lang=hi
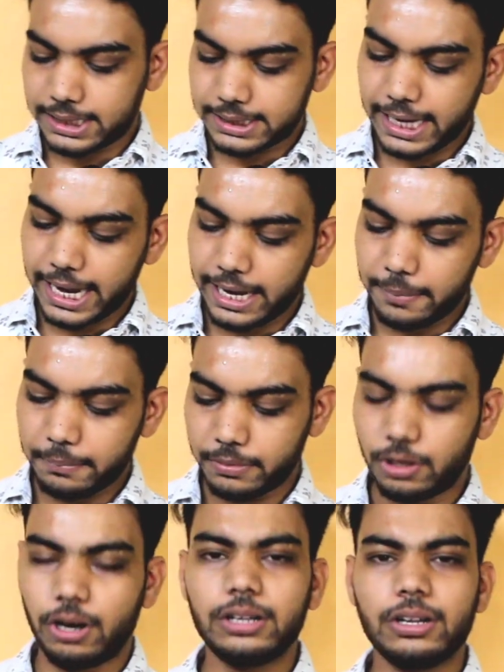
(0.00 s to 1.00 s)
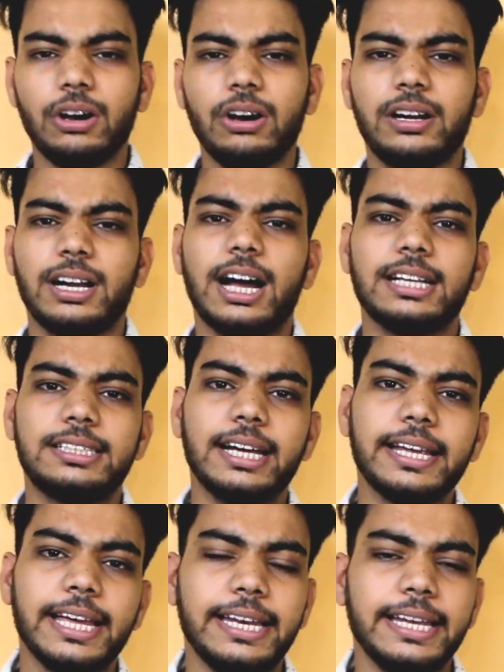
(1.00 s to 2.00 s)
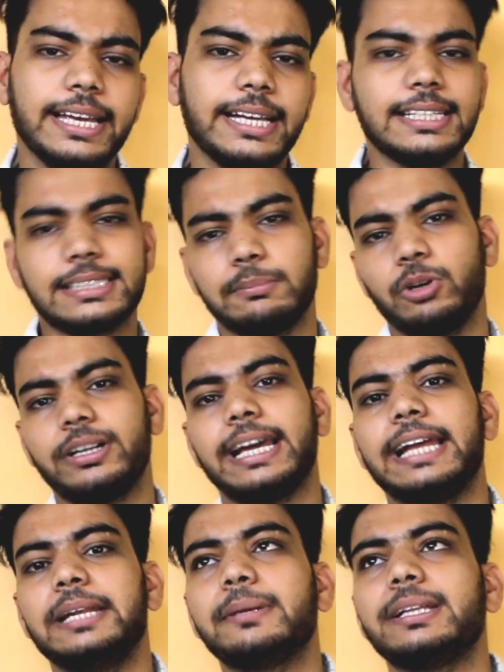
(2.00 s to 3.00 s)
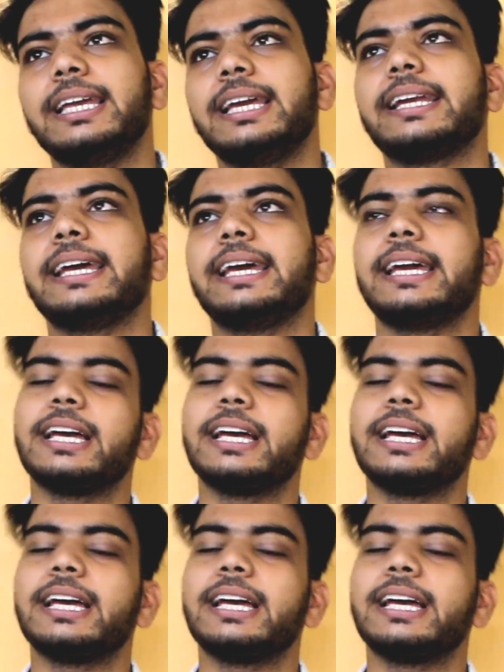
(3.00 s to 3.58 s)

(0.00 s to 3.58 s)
अच्छा है डॉग और अच्छा केयरिंग है जैसे हम लोग दिल्ली में देख रहे